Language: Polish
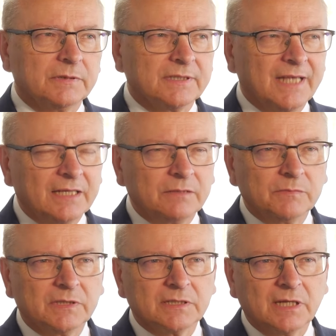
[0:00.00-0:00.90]

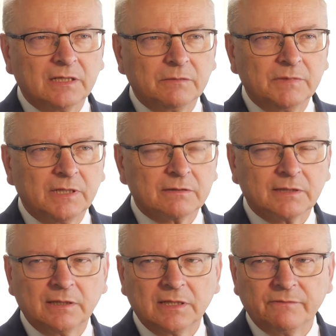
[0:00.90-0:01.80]
zanim, zanim nie
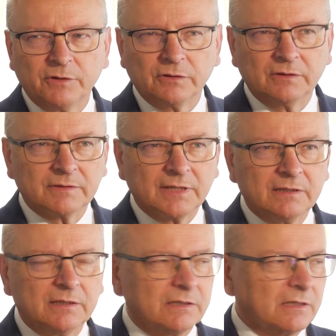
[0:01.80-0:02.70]
zostanie zwiezione
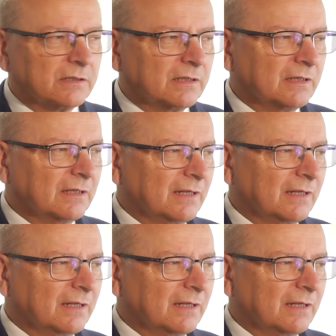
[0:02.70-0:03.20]
ostatnie ciężkie